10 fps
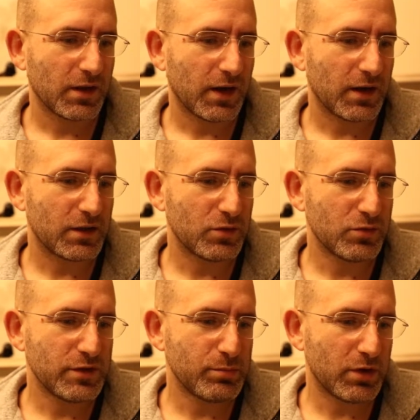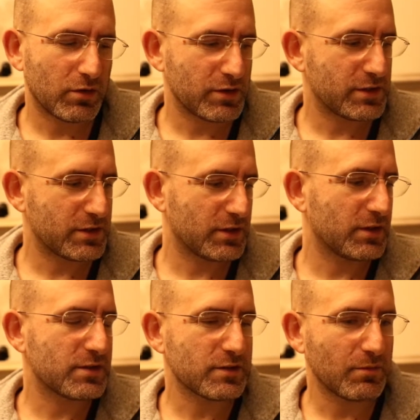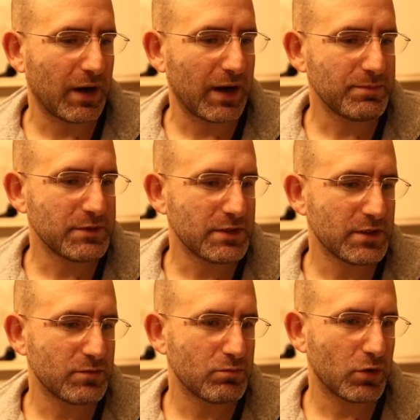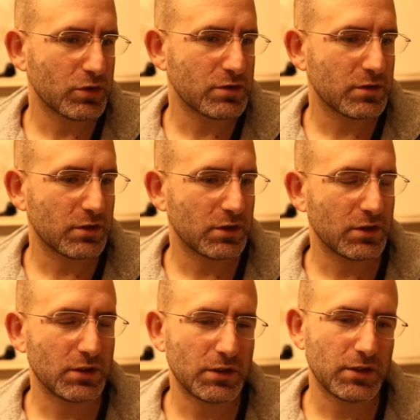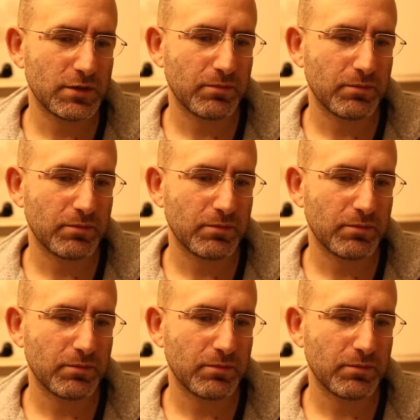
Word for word: Hallo liebe Leute, zum Abend hin möchte ich